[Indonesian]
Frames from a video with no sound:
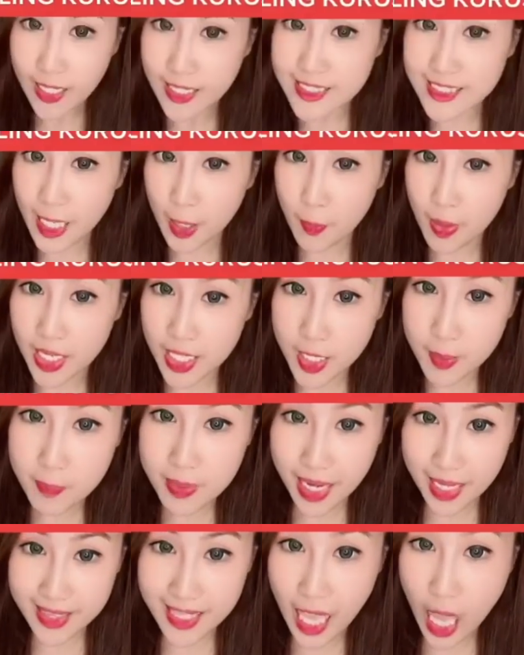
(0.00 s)
Cewek ini
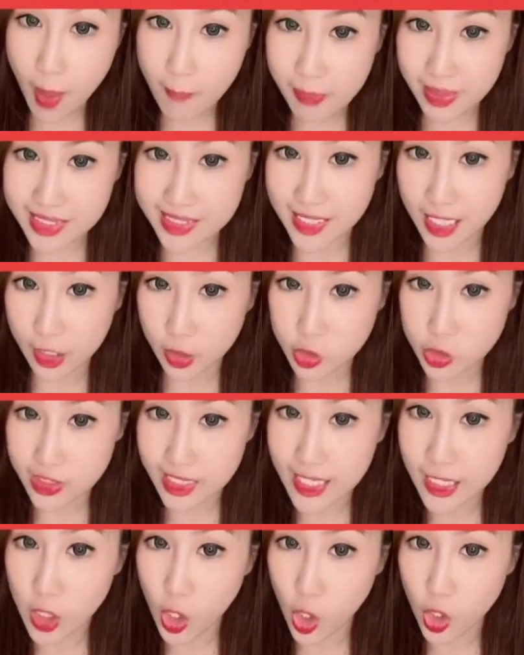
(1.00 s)
beratnya hampir 100
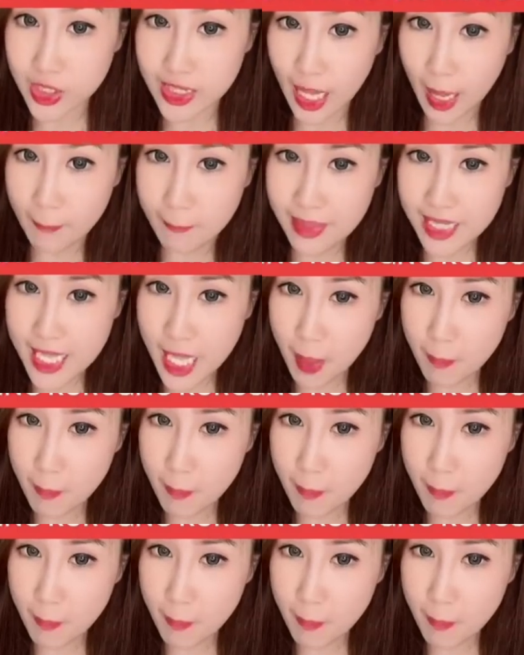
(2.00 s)
kilo, tapi dia